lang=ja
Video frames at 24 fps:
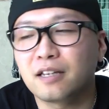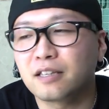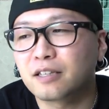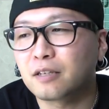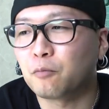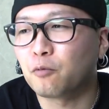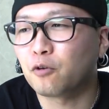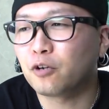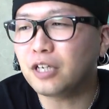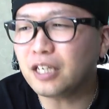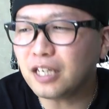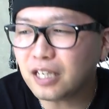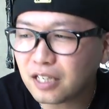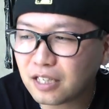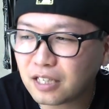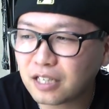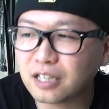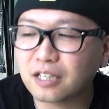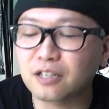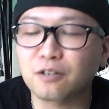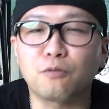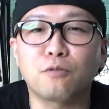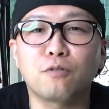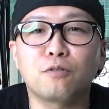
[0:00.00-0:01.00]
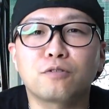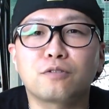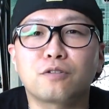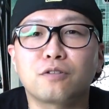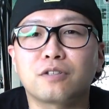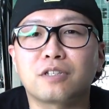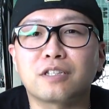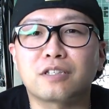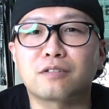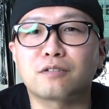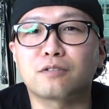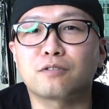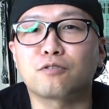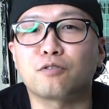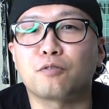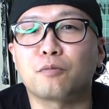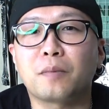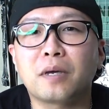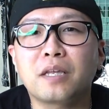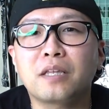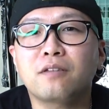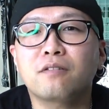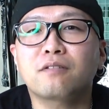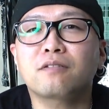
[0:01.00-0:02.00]
でも一気に大掃除するの
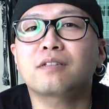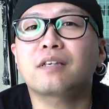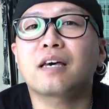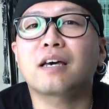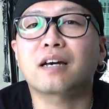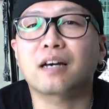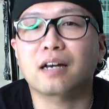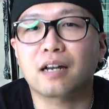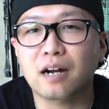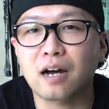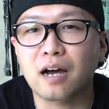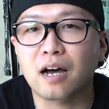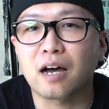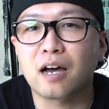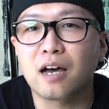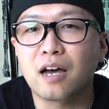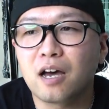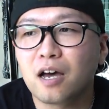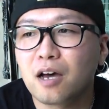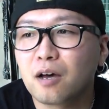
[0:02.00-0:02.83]
めんどくさいから、